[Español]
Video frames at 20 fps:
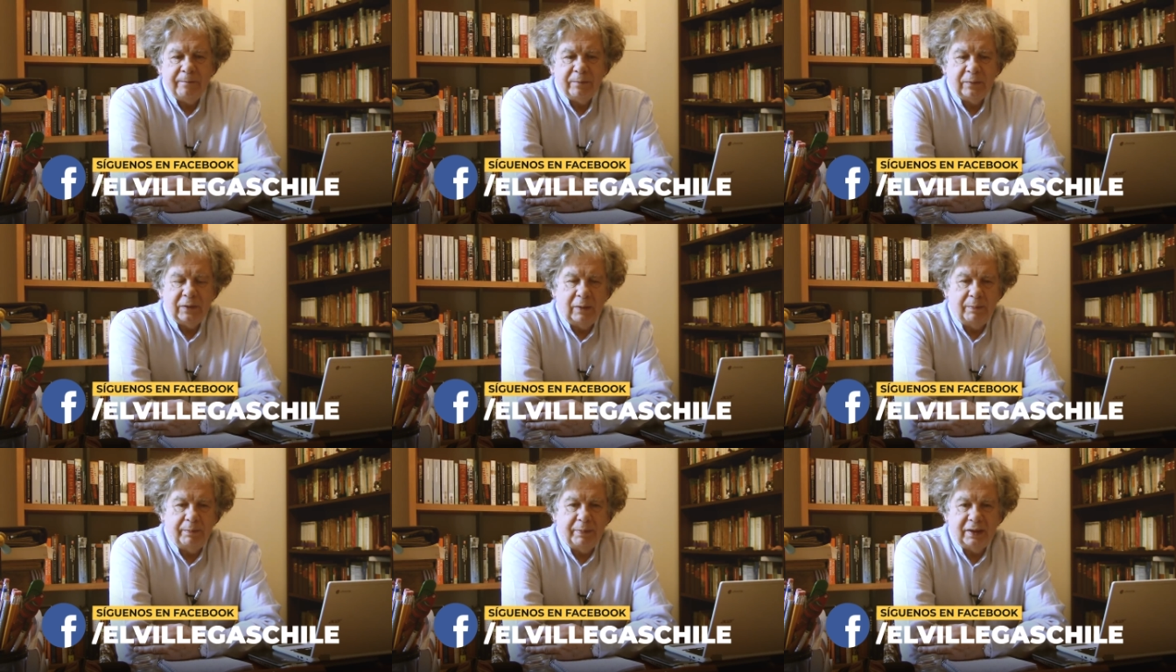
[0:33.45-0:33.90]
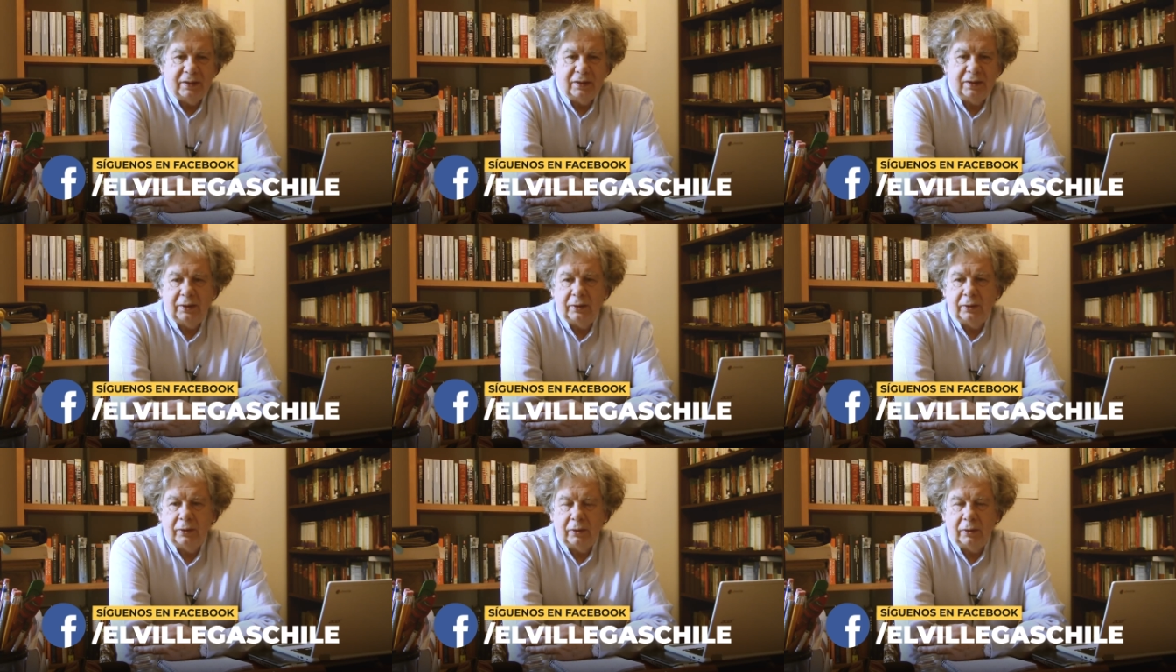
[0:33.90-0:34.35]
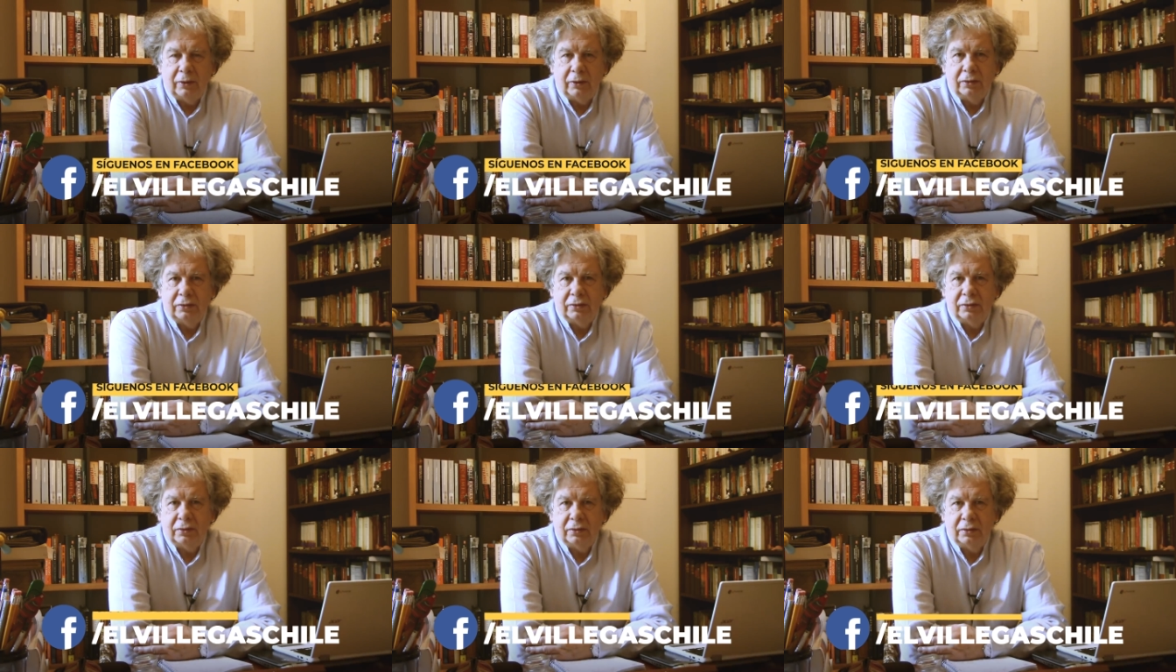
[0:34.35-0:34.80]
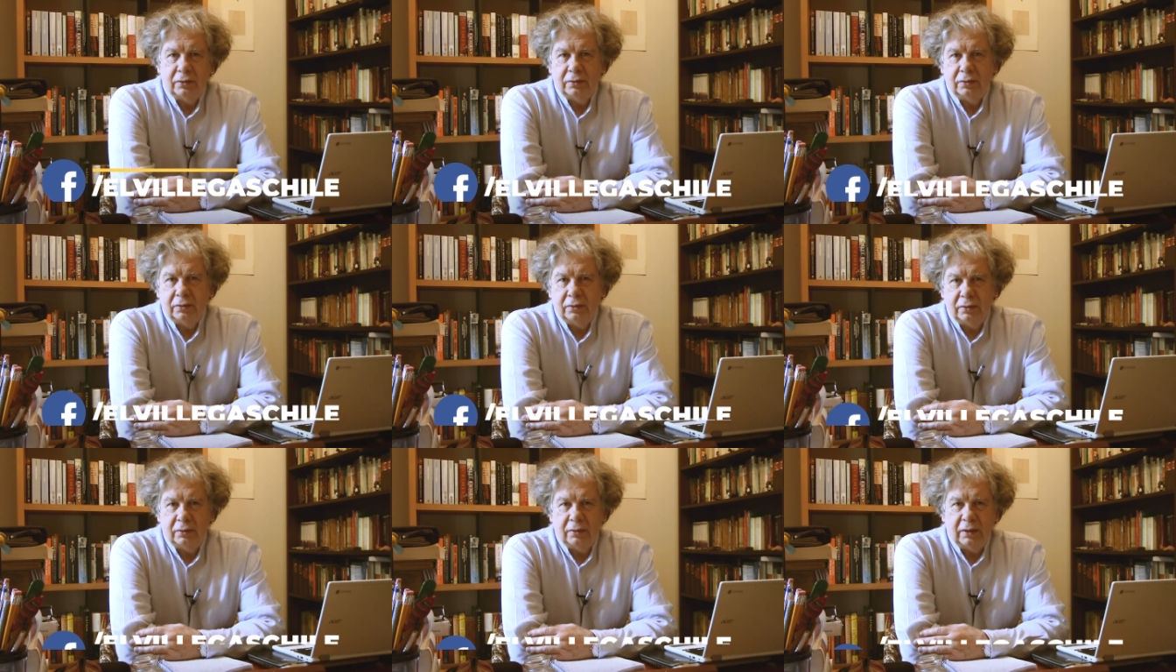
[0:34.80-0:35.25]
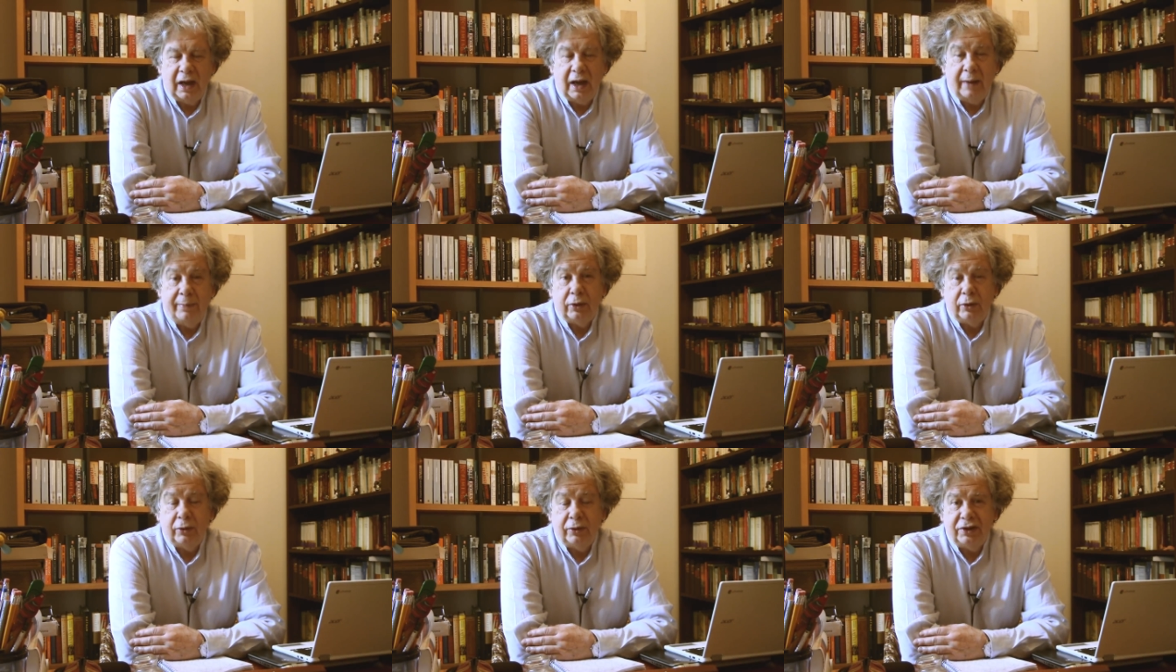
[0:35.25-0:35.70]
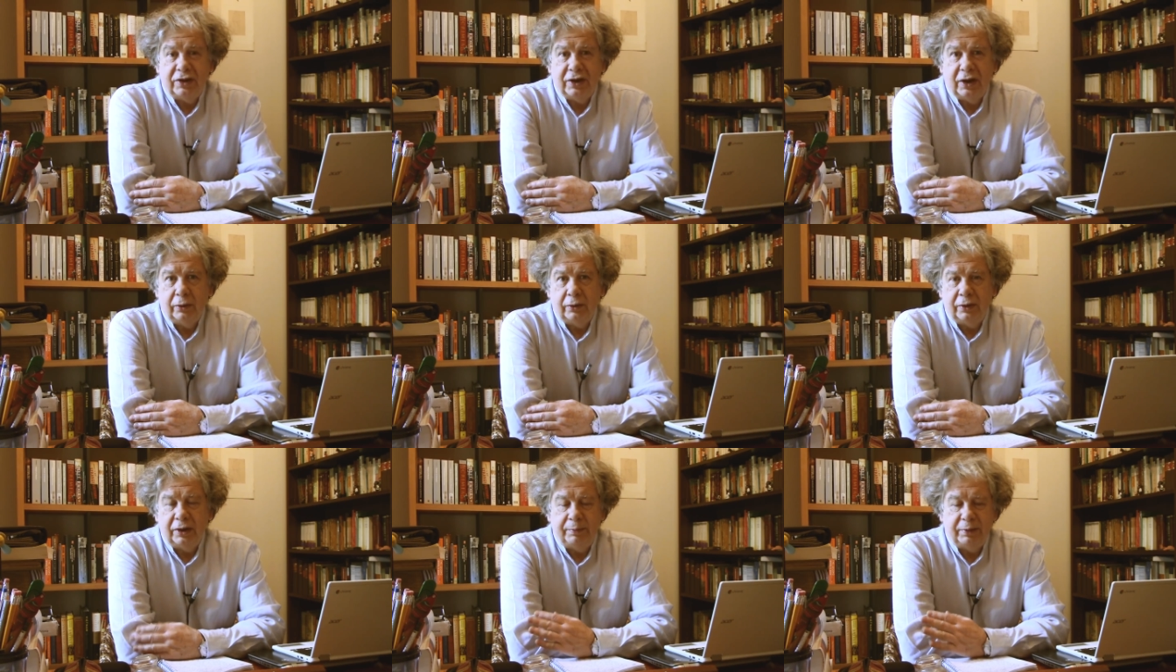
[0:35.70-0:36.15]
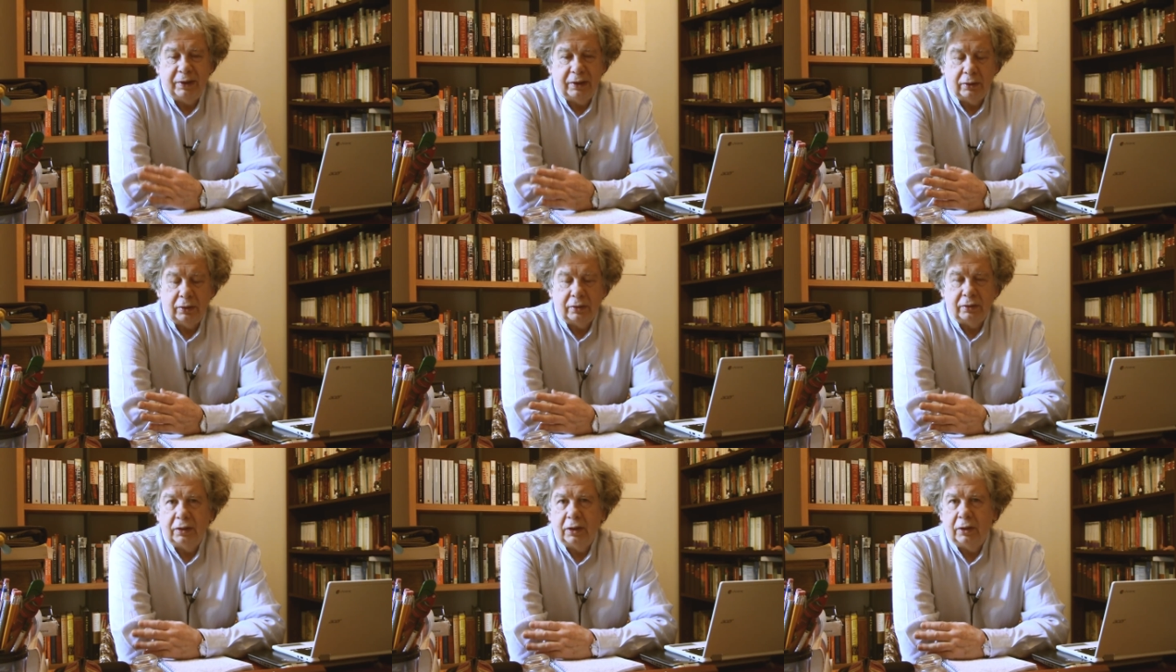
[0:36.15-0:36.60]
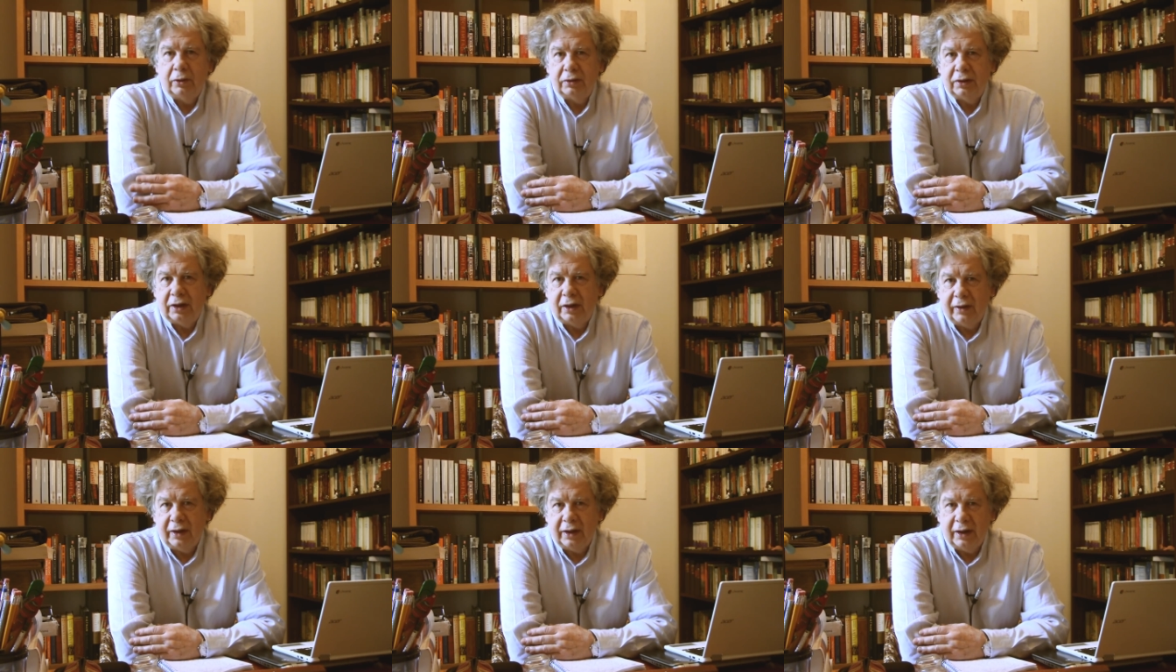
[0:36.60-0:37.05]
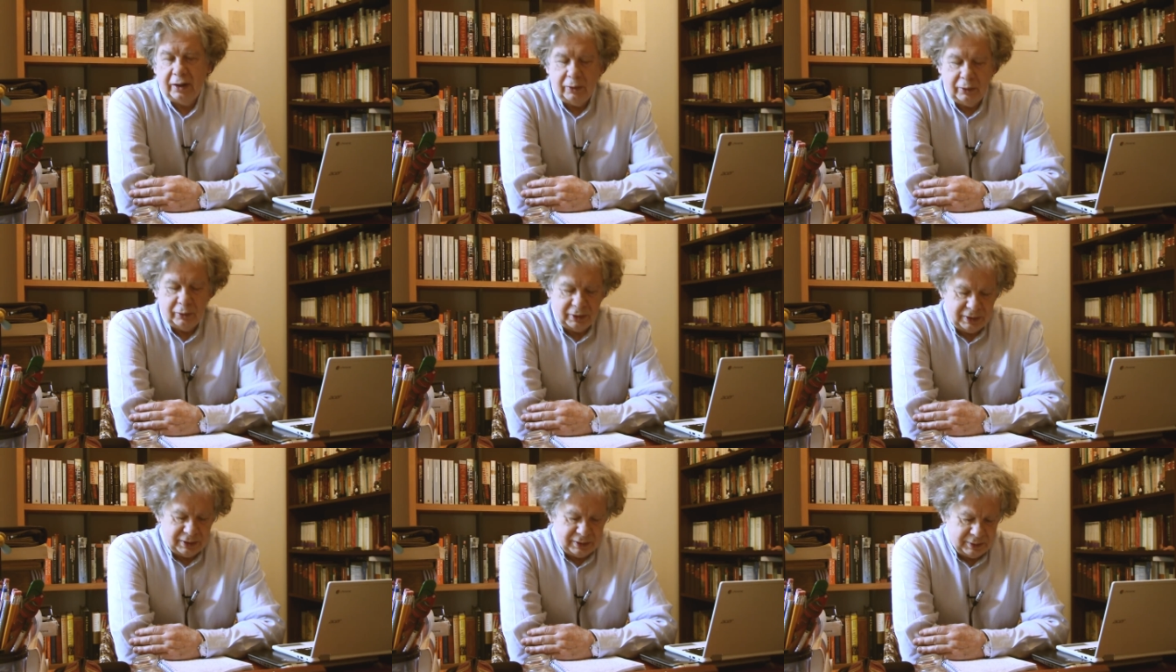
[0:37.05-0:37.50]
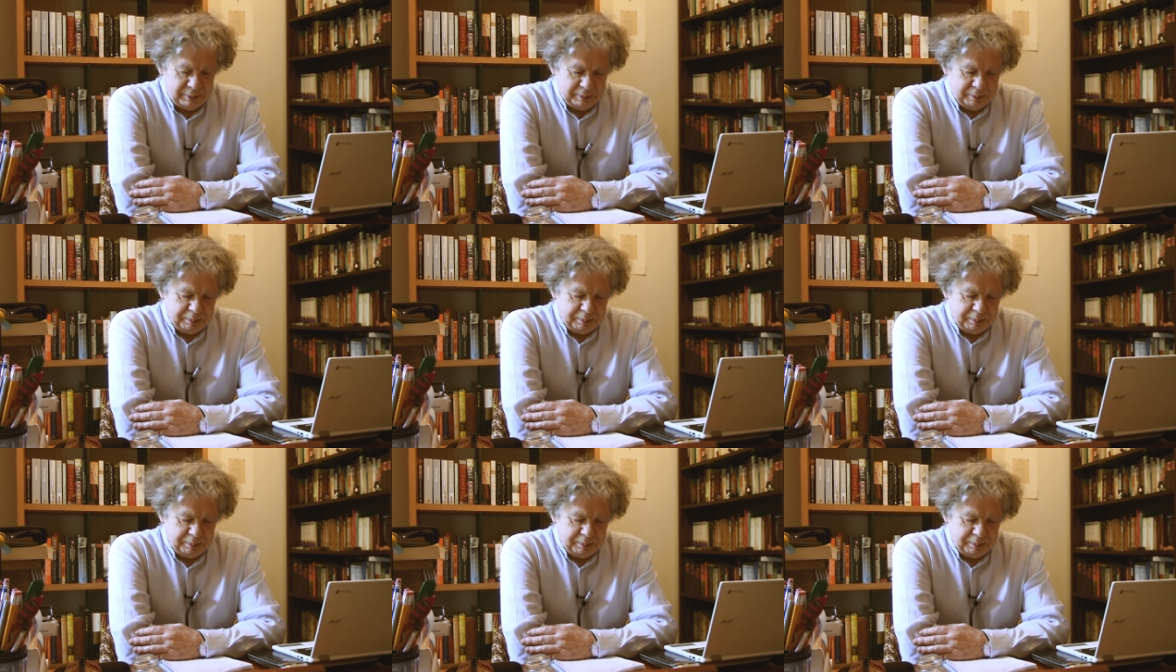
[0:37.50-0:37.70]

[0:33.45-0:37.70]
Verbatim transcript: del partido de los aprovechadores, perdón, de los trabajadores.